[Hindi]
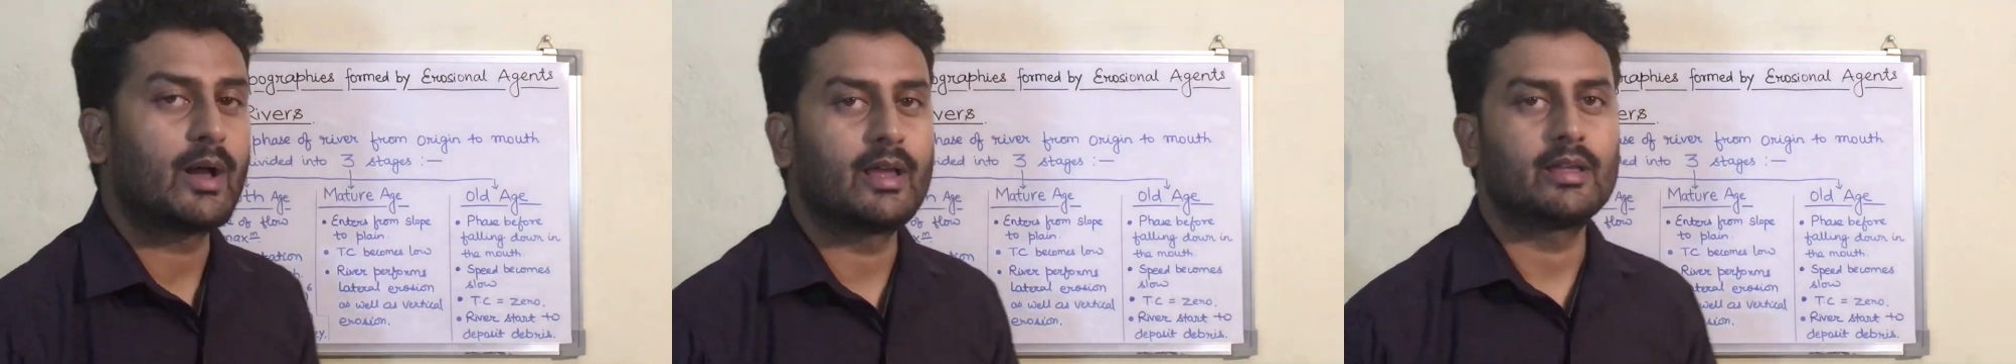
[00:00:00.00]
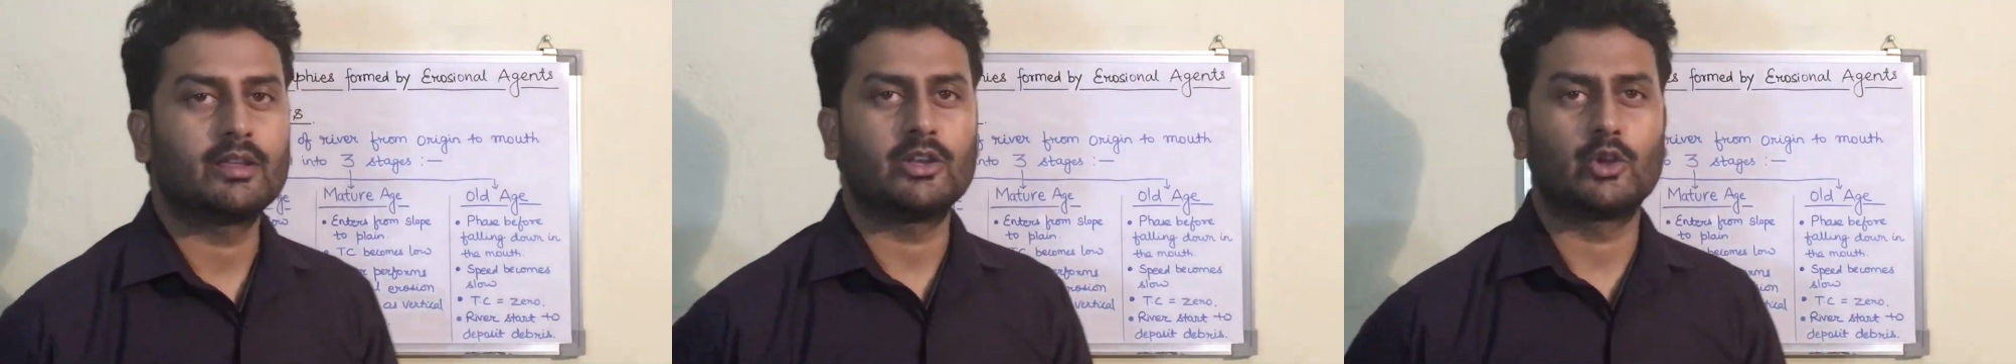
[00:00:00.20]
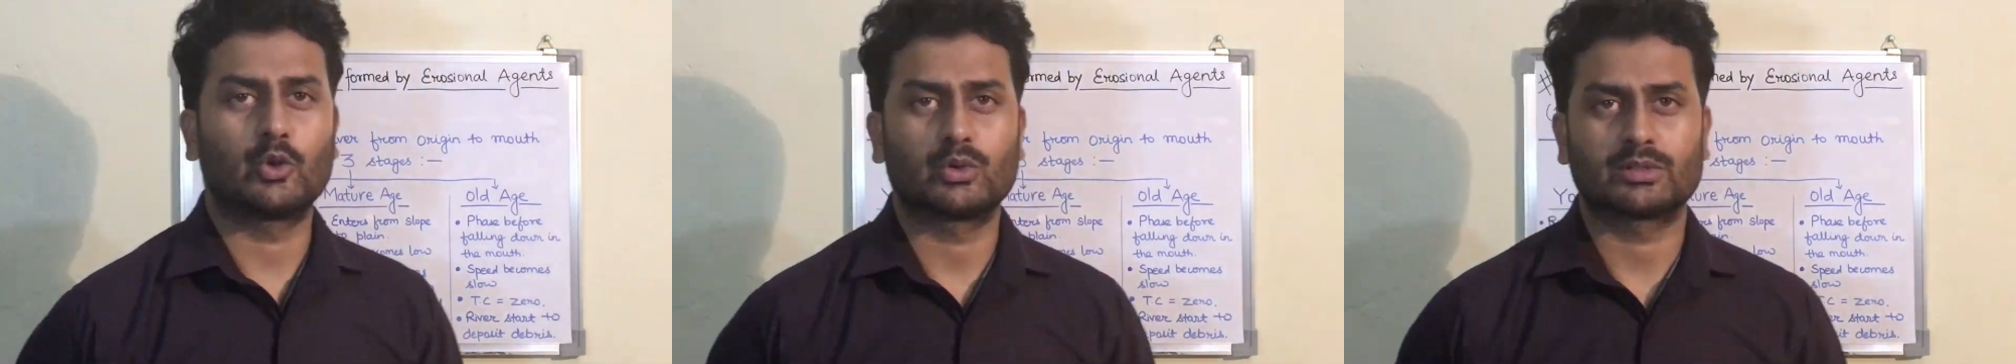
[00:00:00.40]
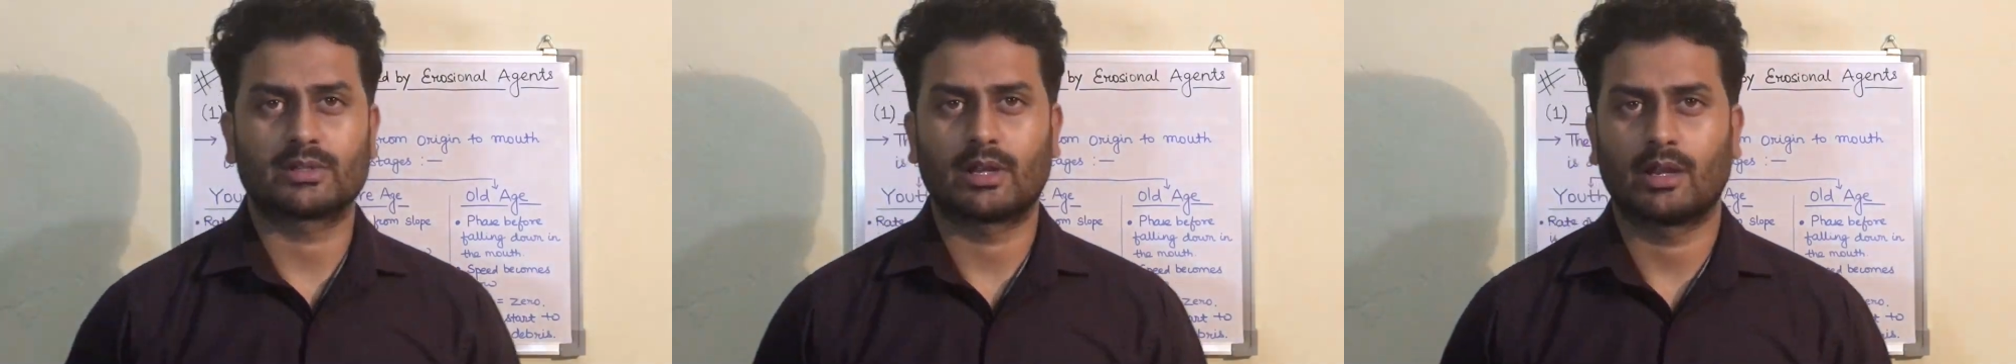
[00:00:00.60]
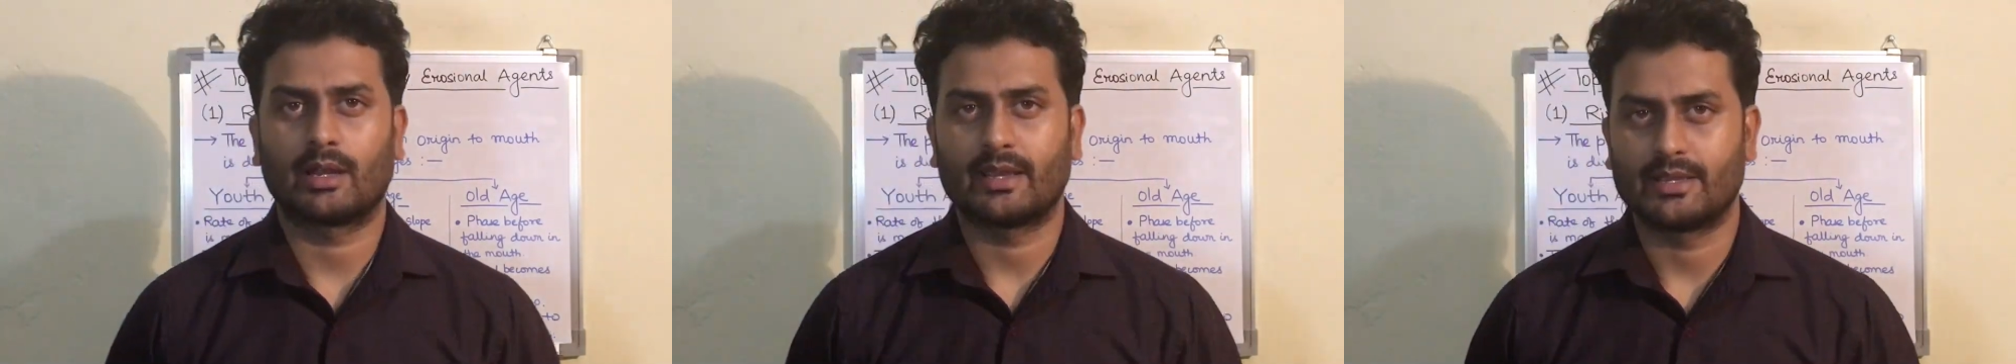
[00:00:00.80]
बाय
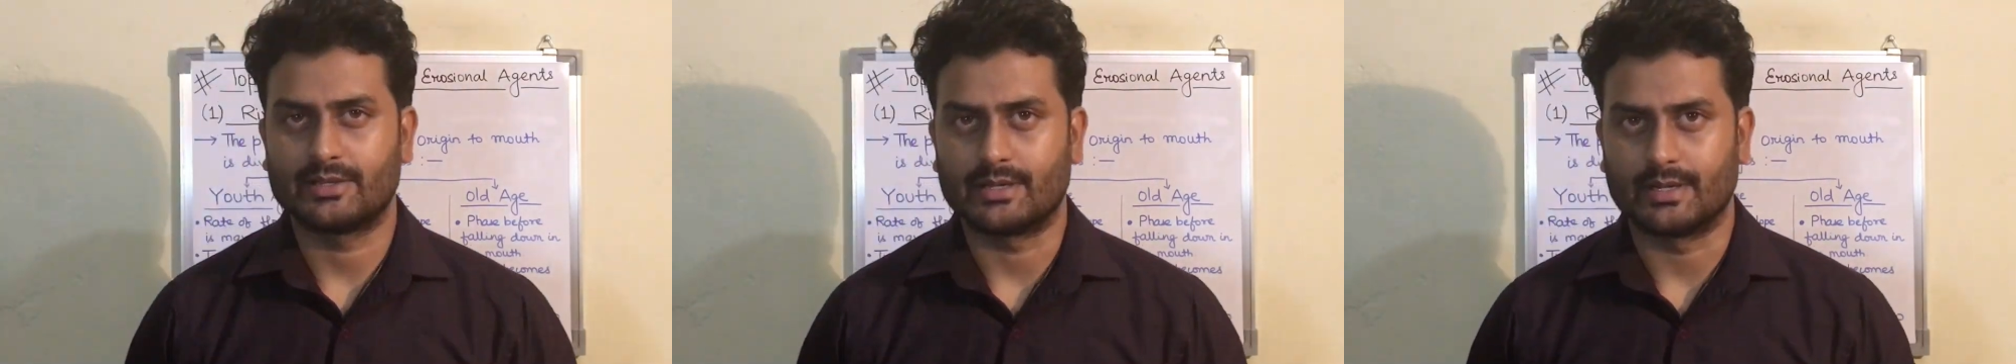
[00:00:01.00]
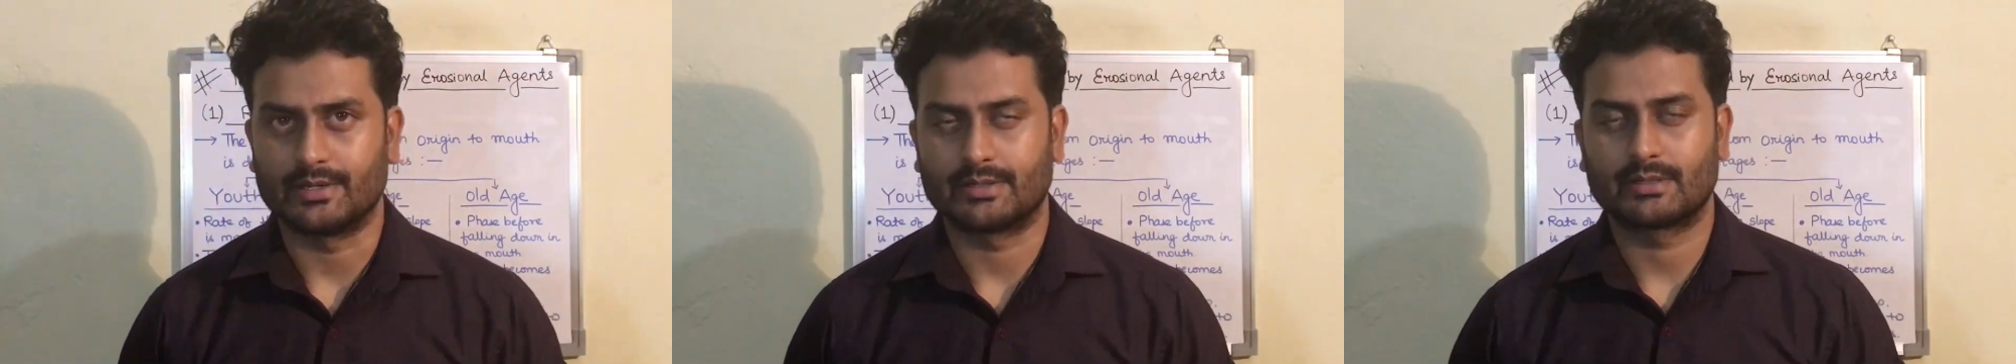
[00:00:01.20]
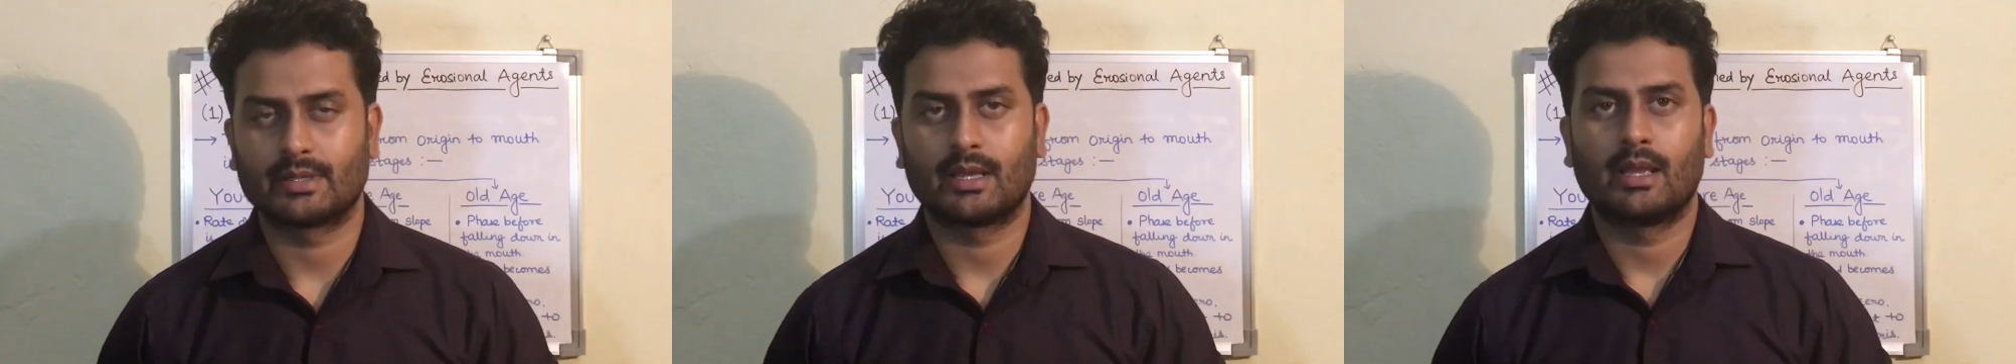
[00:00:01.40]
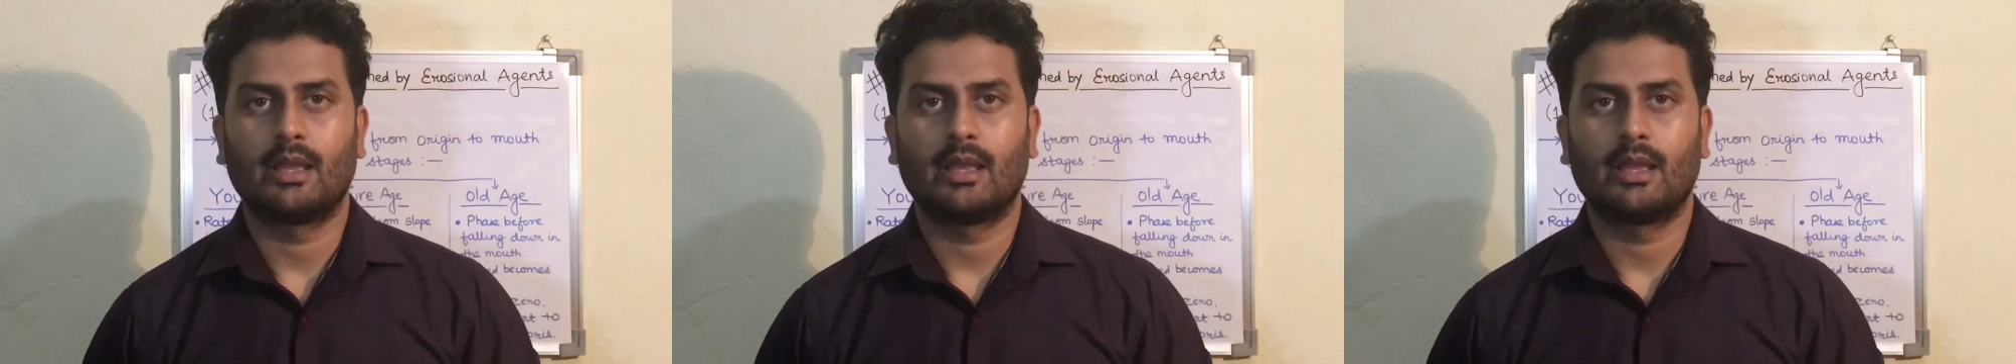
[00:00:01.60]
इरोजनल एजेंट्स